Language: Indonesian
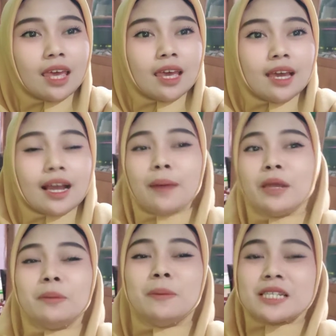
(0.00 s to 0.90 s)
kami
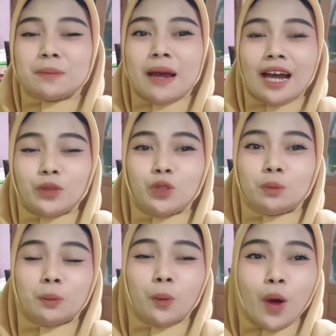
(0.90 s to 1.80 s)
lebih bersemangat untuk
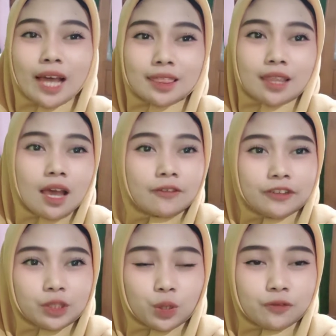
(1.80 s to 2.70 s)
membuat
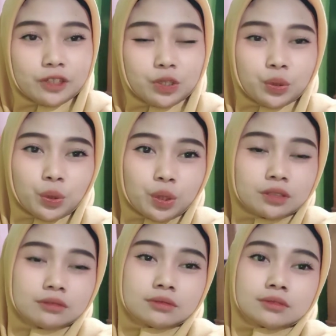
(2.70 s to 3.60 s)
video-video
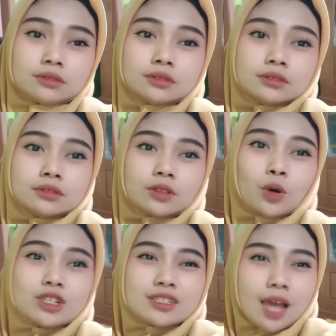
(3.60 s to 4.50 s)

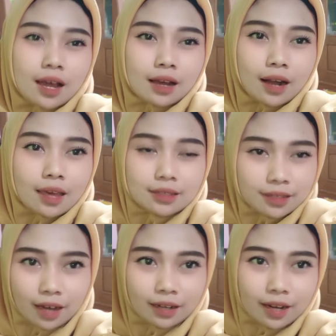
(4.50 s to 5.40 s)
kocak
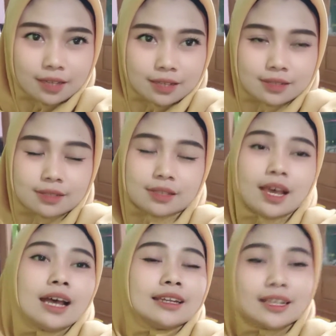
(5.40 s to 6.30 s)
lainnya guys.
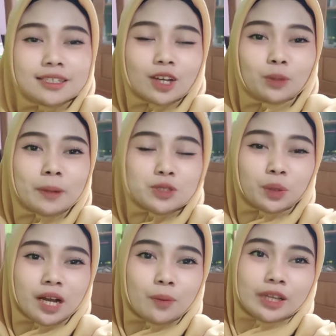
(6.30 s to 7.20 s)
Dan jangan lupa
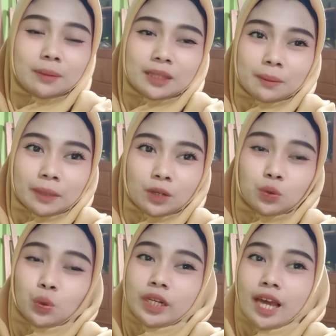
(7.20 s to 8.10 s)
juga buat teman-teman
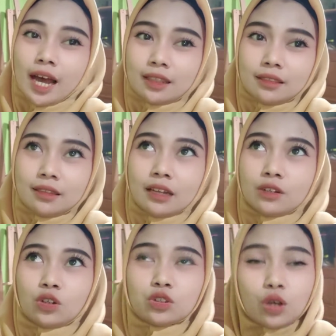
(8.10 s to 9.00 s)
untuk lihat dan
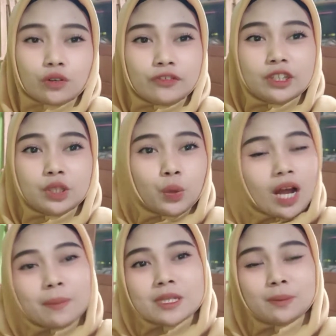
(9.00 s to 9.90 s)
nonton video
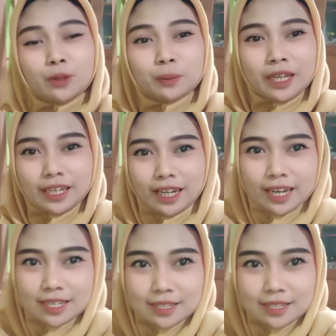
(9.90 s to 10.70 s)
kami sebelumnya ya guys.